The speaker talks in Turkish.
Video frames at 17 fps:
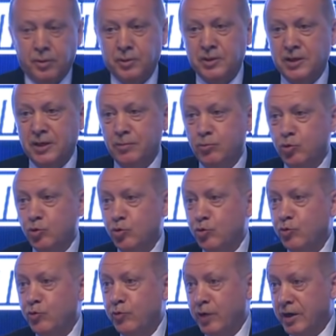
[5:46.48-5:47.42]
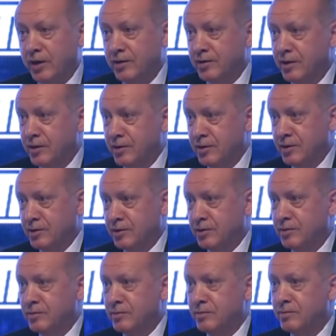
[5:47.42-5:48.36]
Ama sen bu yükün farkında
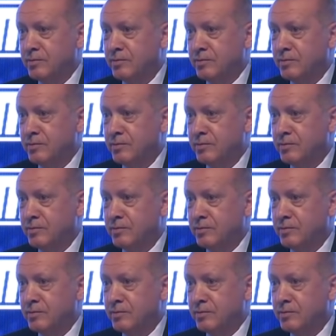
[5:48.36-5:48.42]
değilsin.